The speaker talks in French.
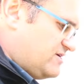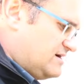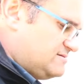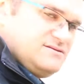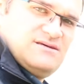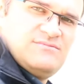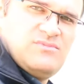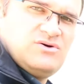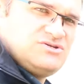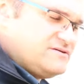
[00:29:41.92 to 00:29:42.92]
Voilà, c'est une
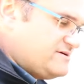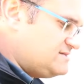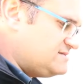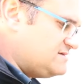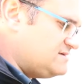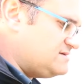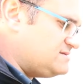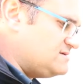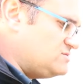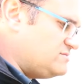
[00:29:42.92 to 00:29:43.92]
branche, c'est vrai que
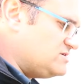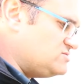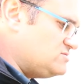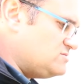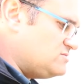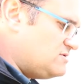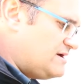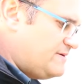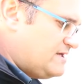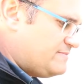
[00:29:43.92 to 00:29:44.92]
c'est dommage de,
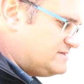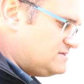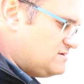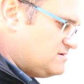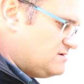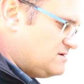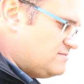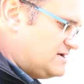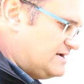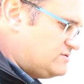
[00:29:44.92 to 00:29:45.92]
la perdre parce que
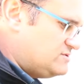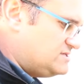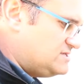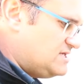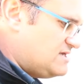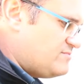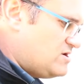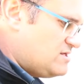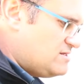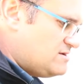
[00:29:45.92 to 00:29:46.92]
bah, la conicité est
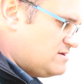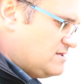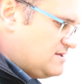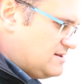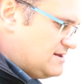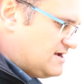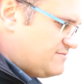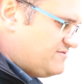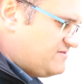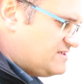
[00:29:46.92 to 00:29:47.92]
bonne, la
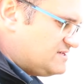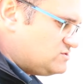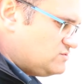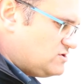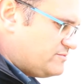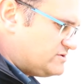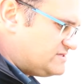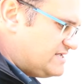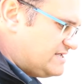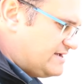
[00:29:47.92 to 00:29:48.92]
ramification
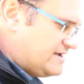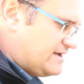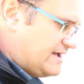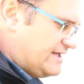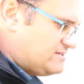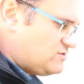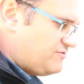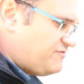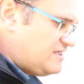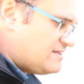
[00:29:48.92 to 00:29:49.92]
commençait à,
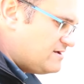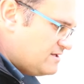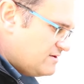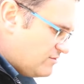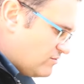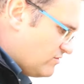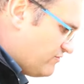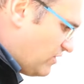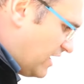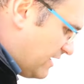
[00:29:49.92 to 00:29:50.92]
être fine. On le
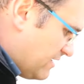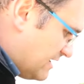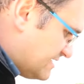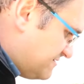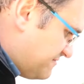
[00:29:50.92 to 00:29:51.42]
voit, euh, la